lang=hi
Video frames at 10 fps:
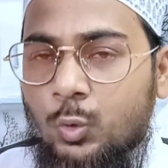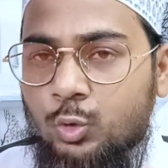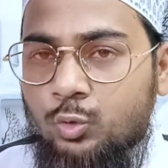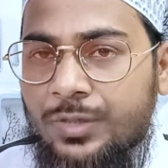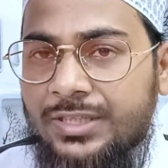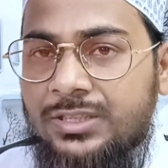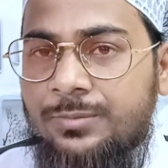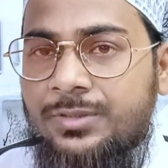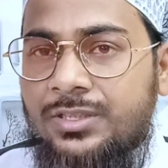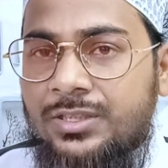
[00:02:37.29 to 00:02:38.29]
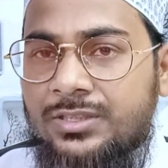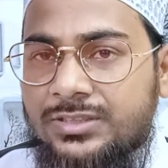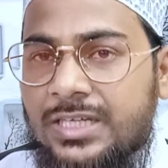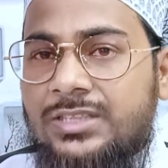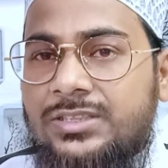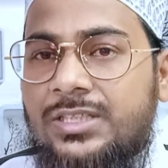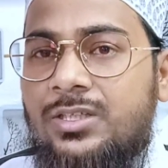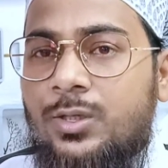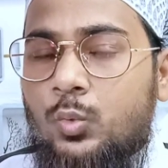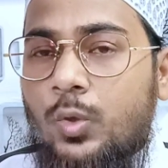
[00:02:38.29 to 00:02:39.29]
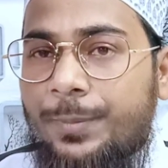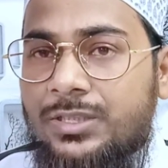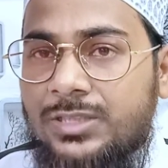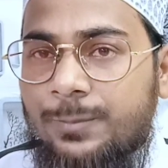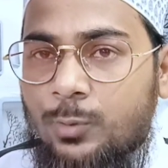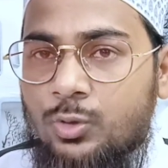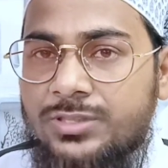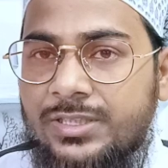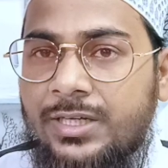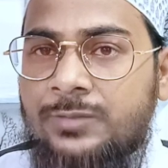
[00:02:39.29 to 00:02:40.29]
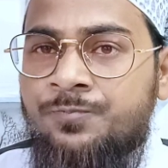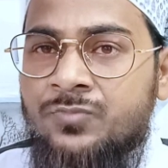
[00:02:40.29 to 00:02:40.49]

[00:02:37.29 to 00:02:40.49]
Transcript: उस वादी के तह तक वो पत्थर पहुंचेगा